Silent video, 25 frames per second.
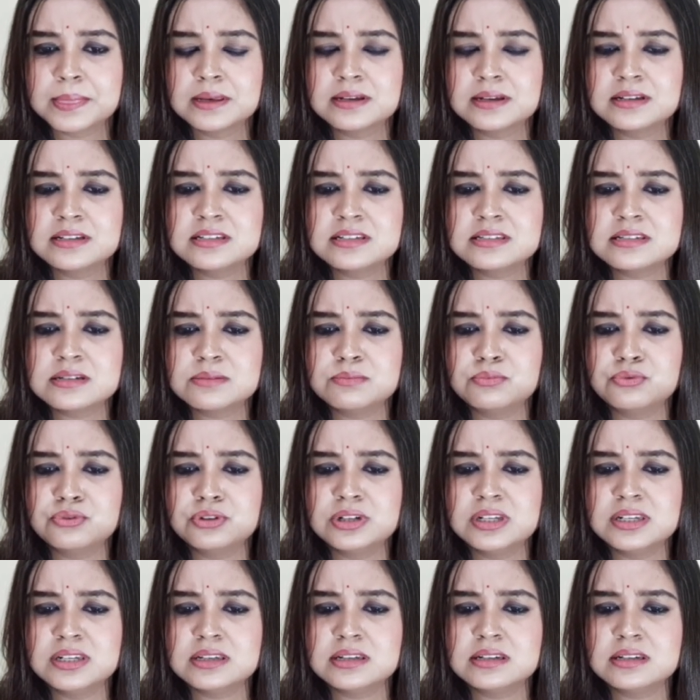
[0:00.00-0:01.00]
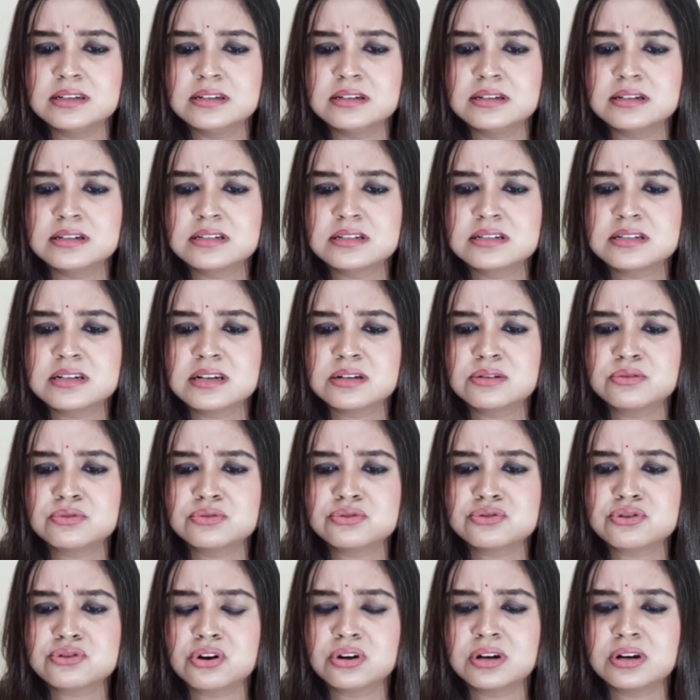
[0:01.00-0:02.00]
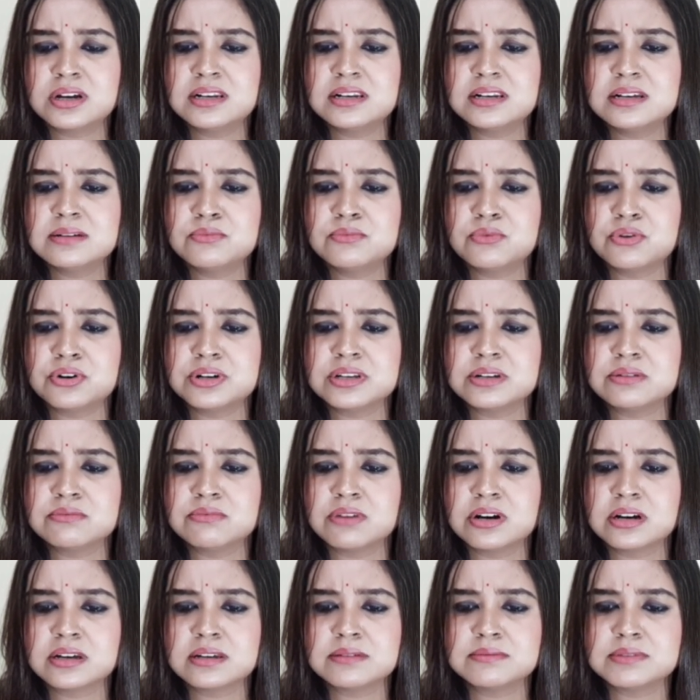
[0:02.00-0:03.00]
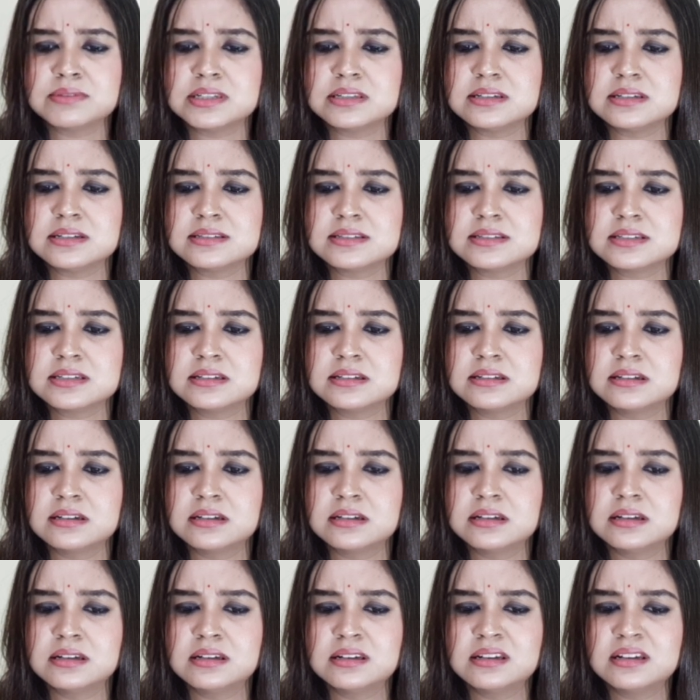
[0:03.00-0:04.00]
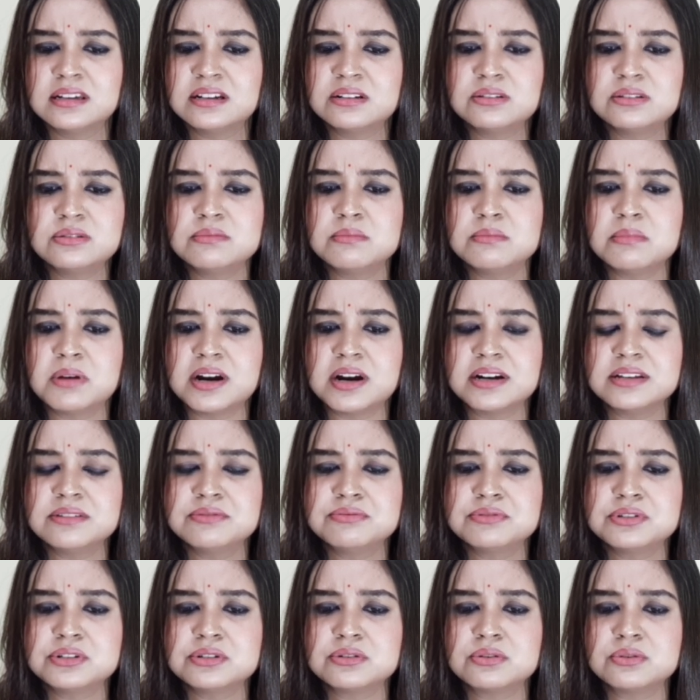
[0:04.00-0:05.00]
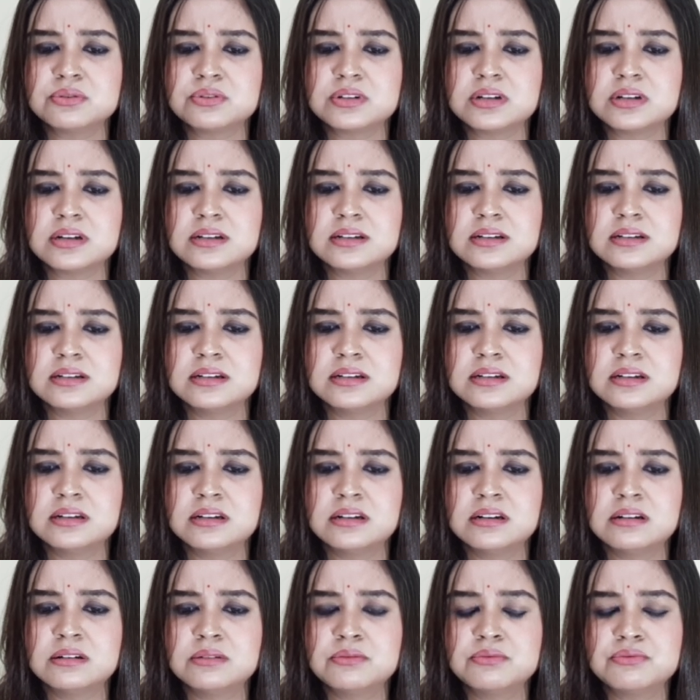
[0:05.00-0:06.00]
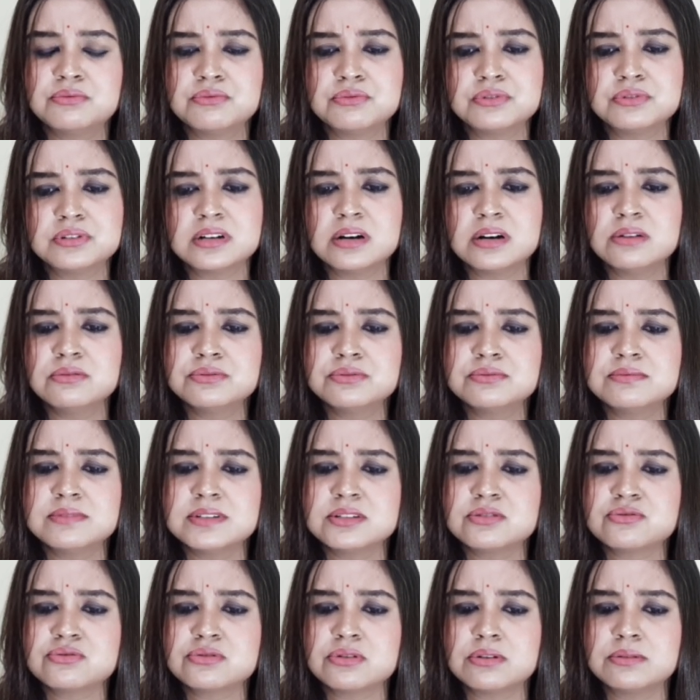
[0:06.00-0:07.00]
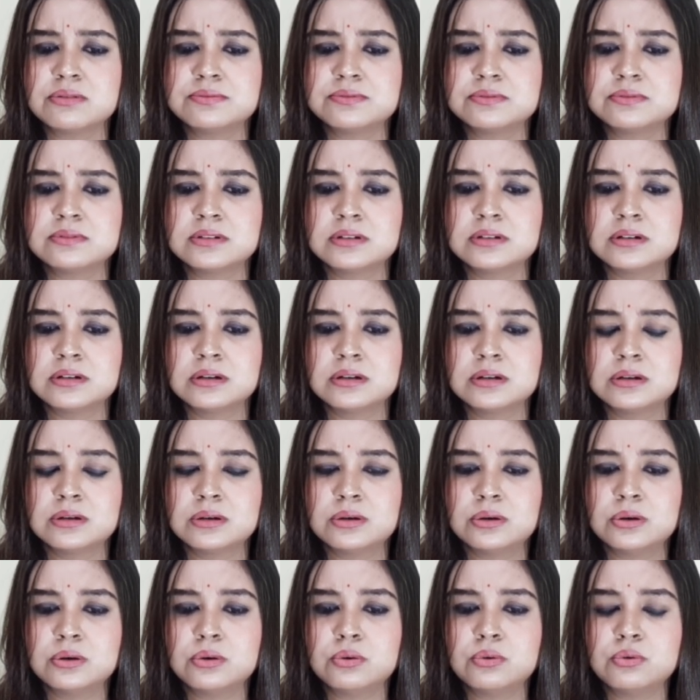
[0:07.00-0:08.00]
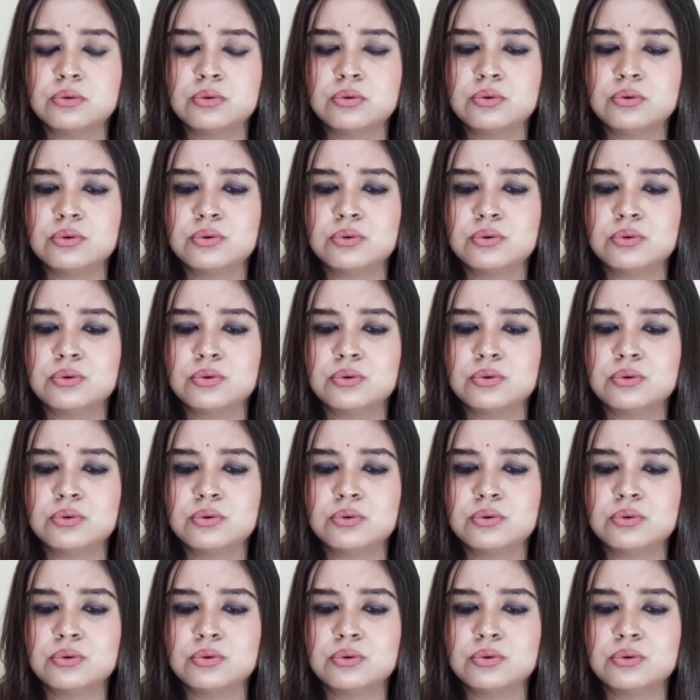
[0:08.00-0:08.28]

কি যে বলি সে কোন সকালে মর্নিং ওয়াকে বেরিয়েছে এখনো বাড়ি ফিরলো না ফোনটাও সুইচ অফ ও